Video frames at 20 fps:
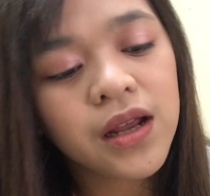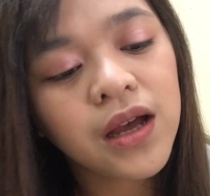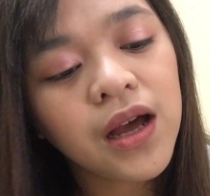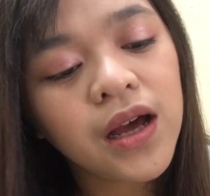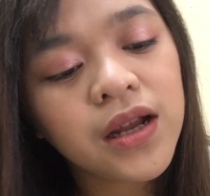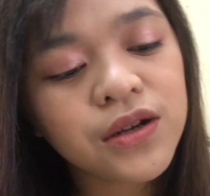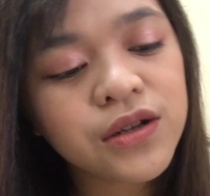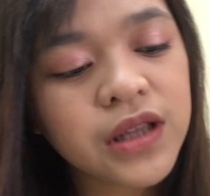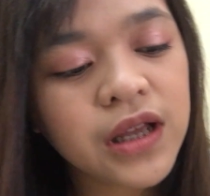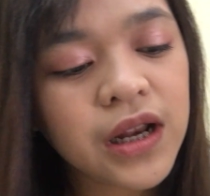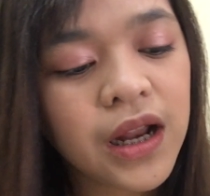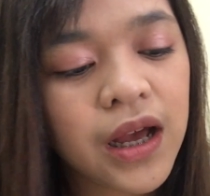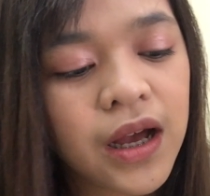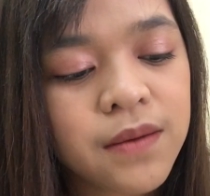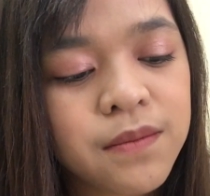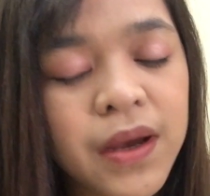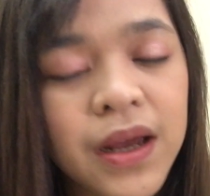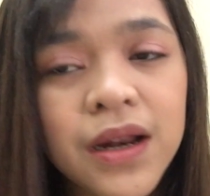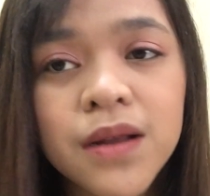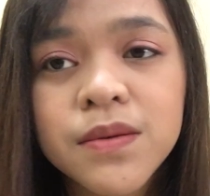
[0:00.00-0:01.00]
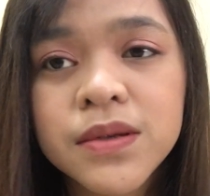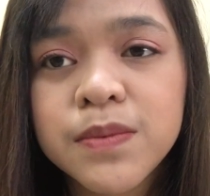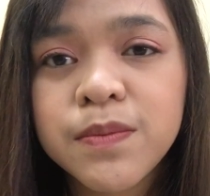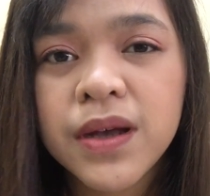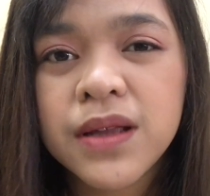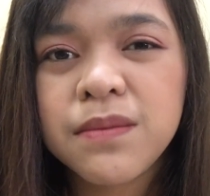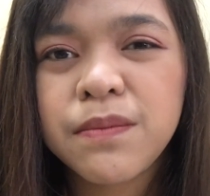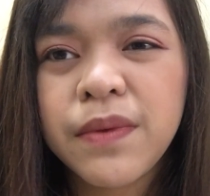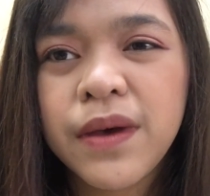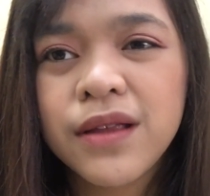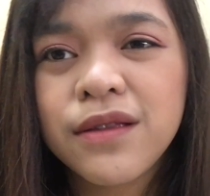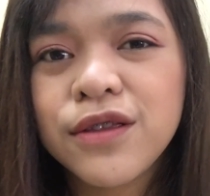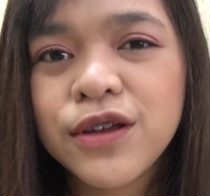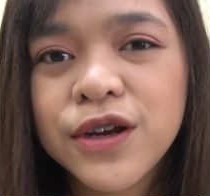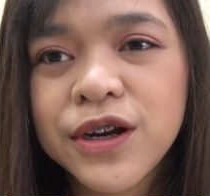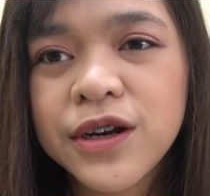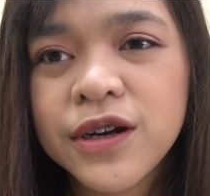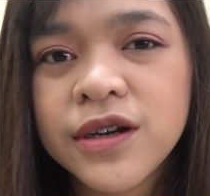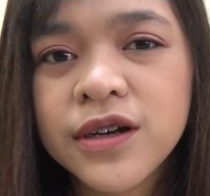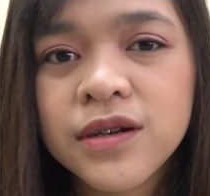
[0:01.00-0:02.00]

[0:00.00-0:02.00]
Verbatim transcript: ano nila, My Lips But Better.